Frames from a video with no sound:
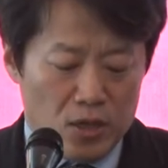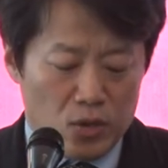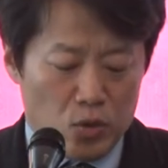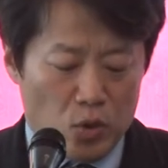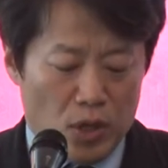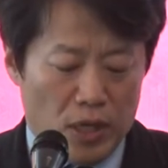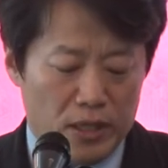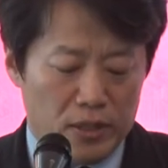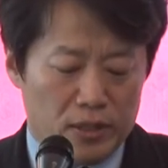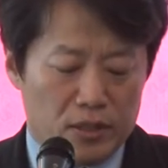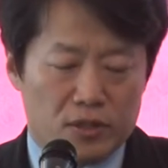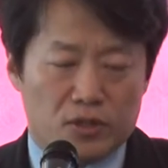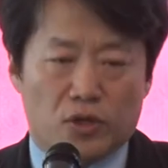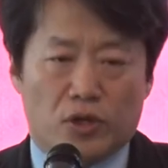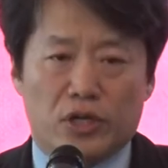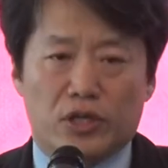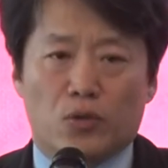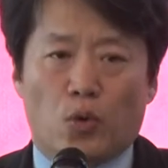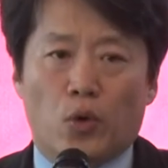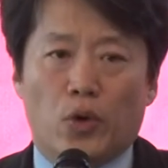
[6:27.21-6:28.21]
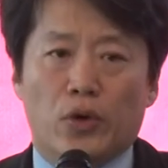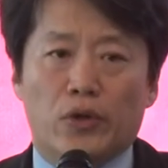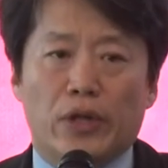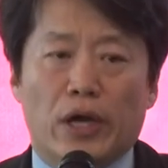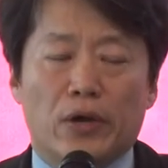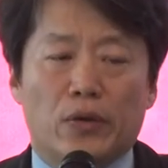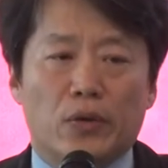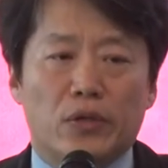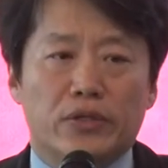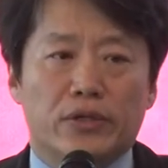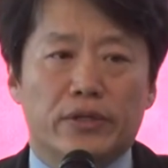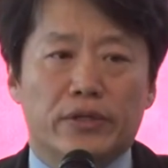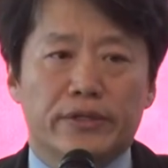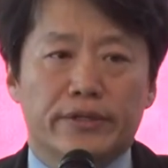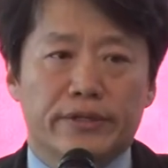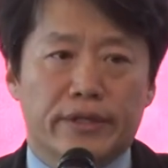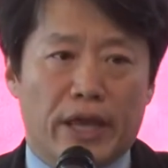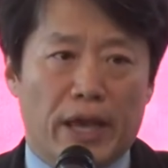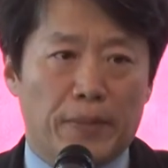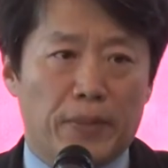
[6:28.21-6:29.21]
또한 저희
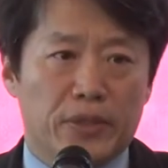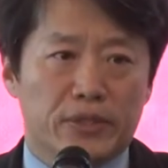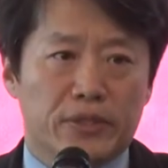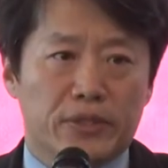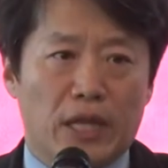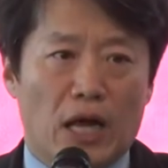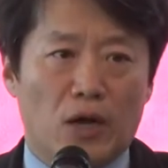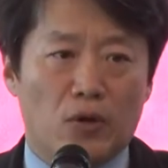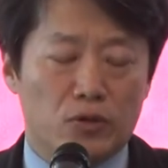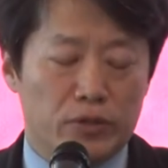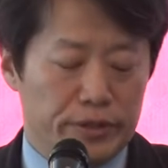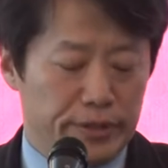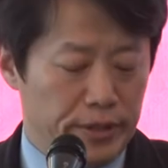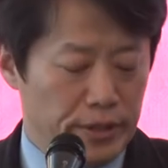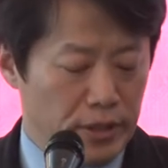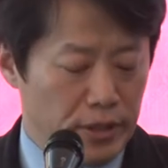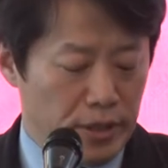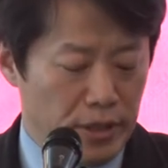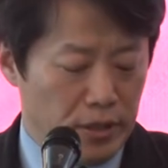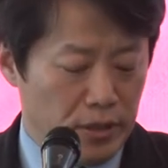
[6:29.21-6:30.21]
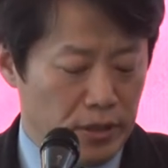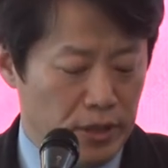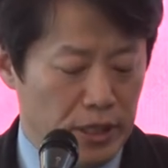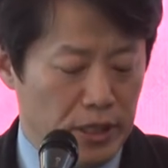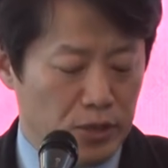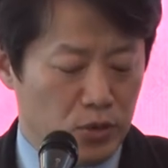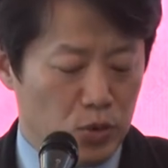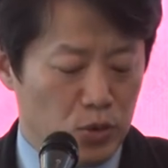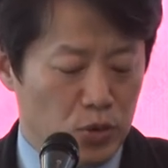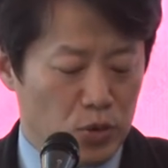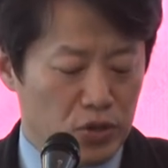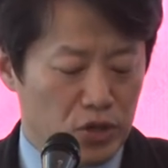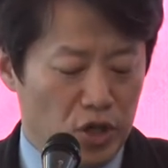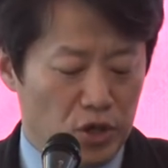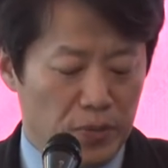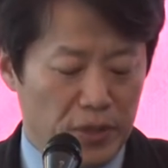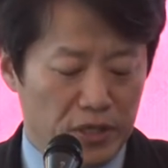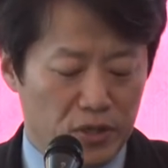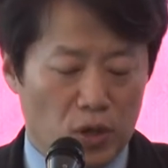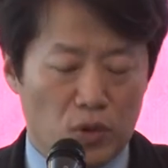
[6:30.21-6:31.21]
고려대학교에서는 캠퍼스 타운 이 조성
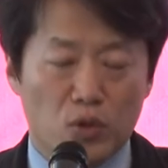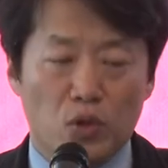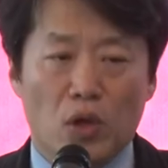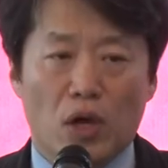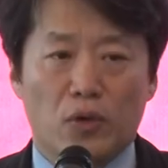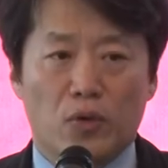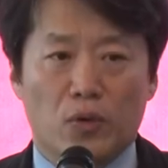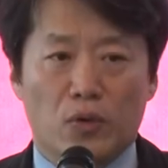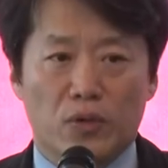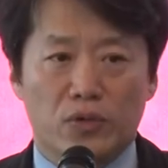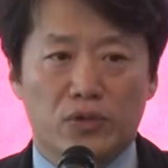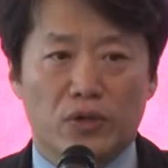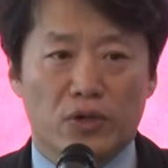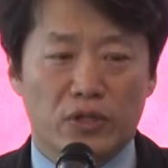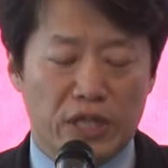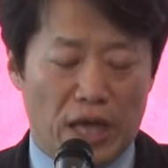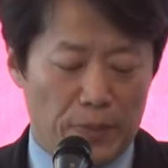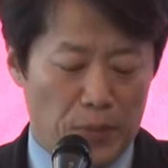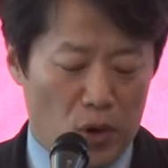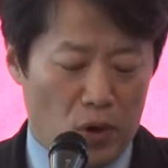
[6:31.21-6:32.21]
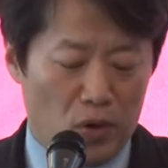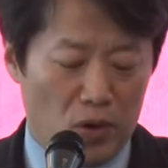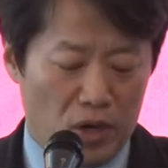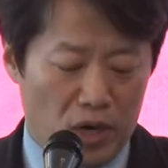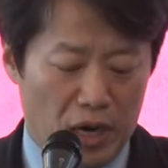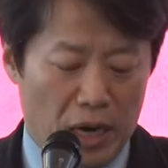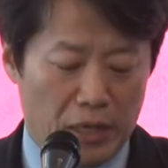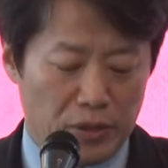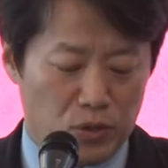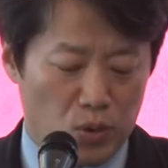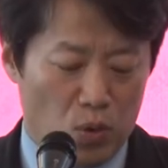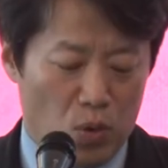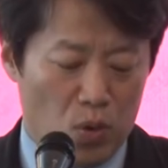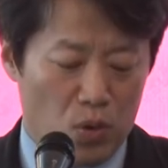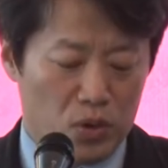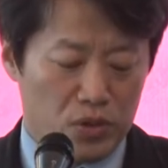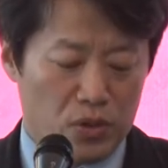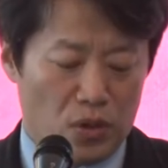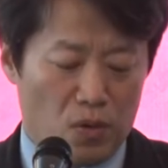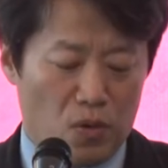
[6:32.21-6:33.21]
사업의 선도 학교로서 사명을 가지고
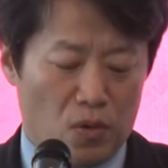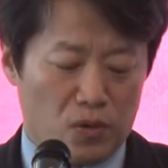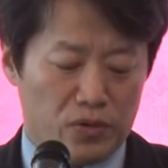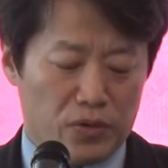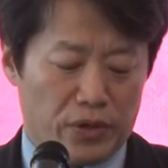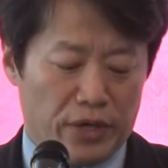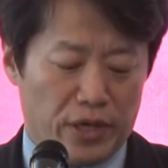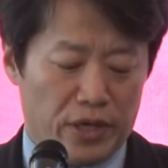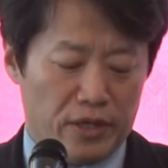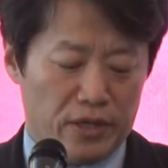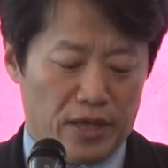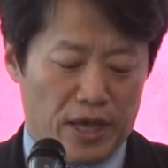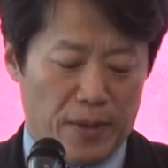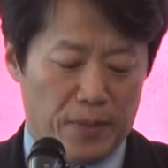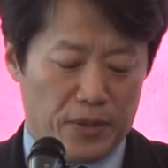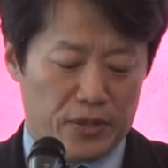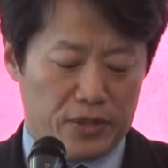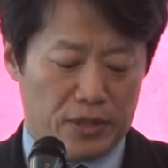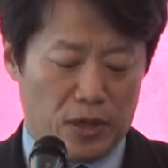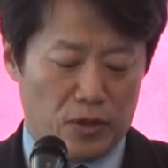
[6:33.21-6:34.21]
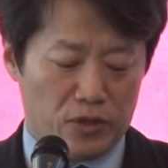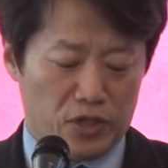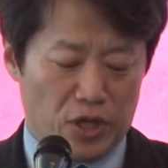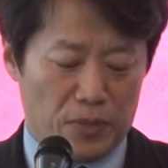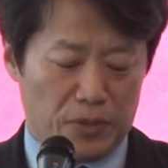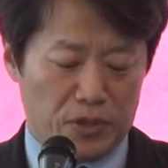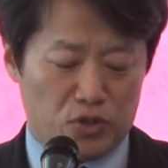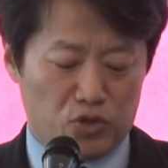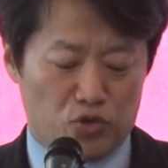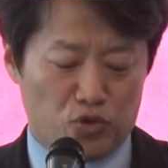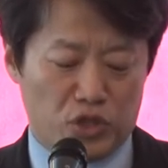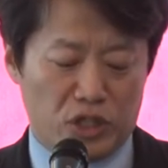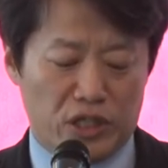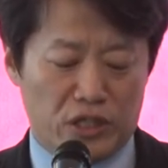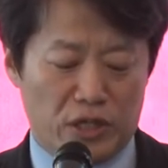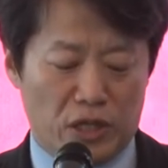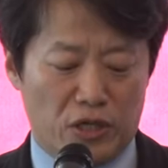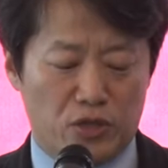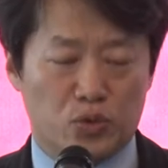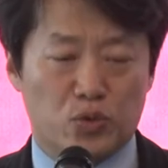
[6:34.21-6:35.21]
성공적인 캠퍼스 타운 사업이
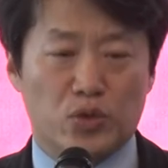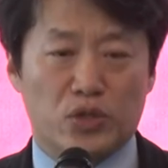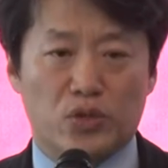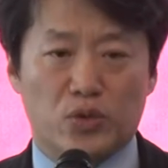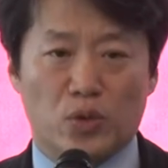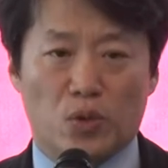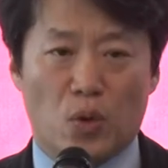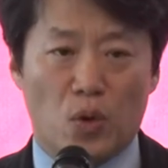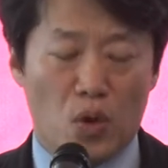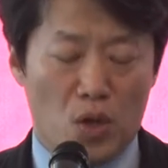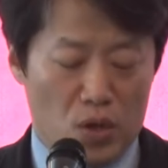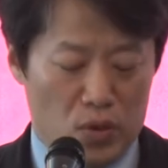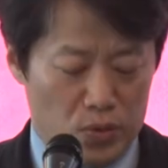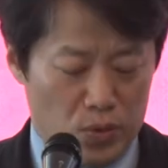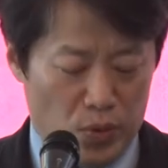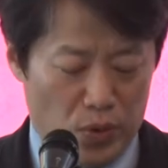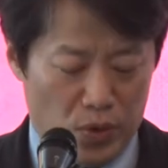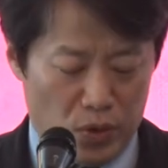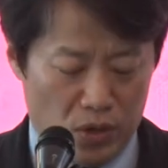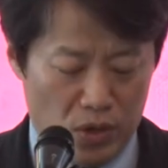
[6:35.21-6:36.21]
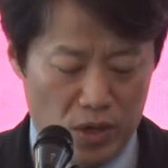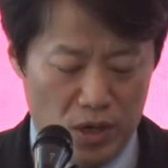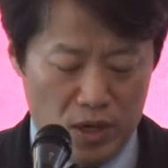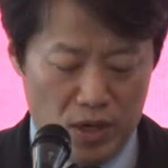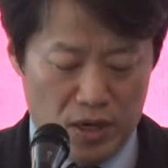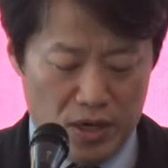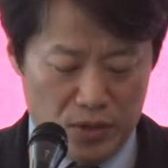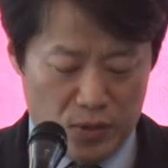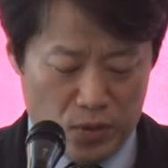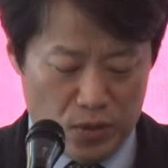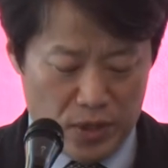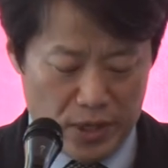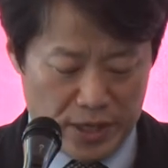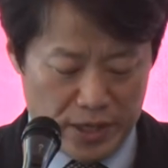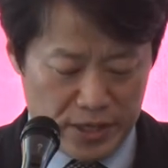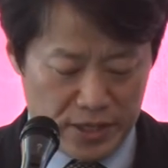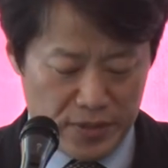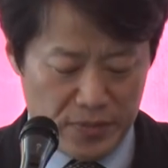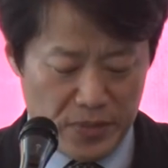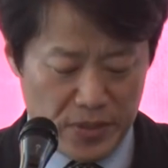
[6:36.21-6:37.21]
추진될 수 있도록 노력을 하도록
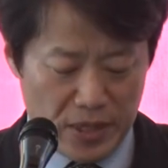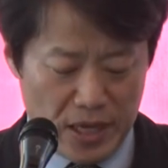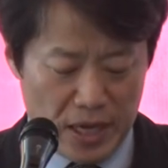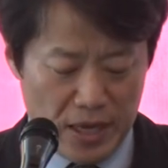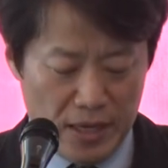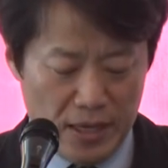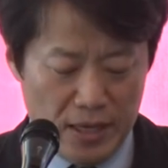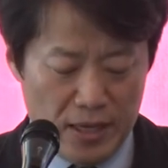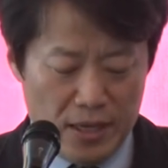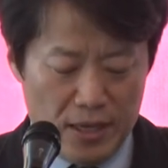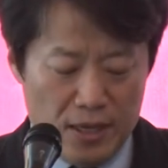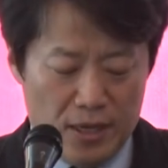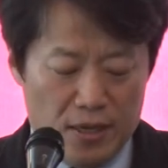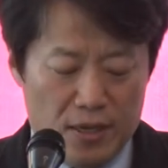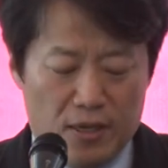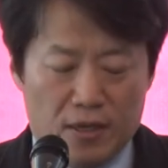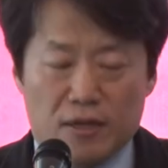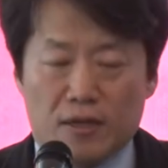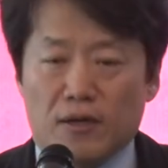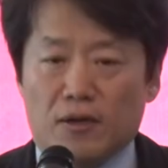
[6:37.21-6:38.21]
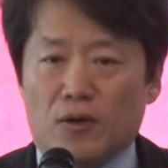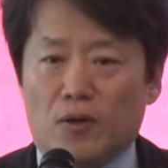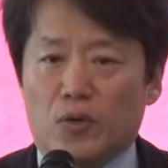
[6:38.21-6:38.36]
하겠습니다. 어,